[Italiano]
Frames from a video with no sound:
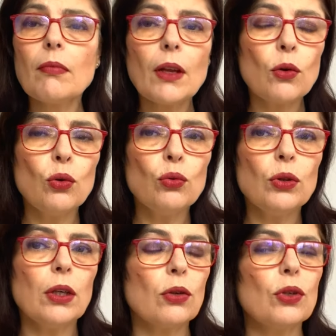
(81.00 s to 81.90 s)
con un
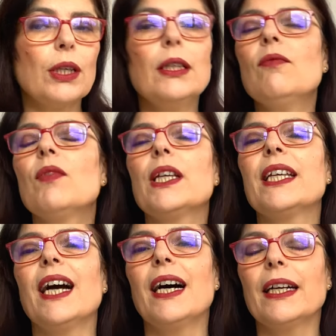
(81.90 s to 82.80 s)
terrore di
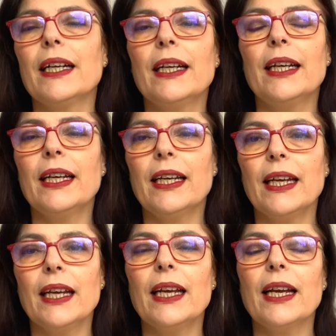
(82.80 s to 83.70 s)
invecchiare e che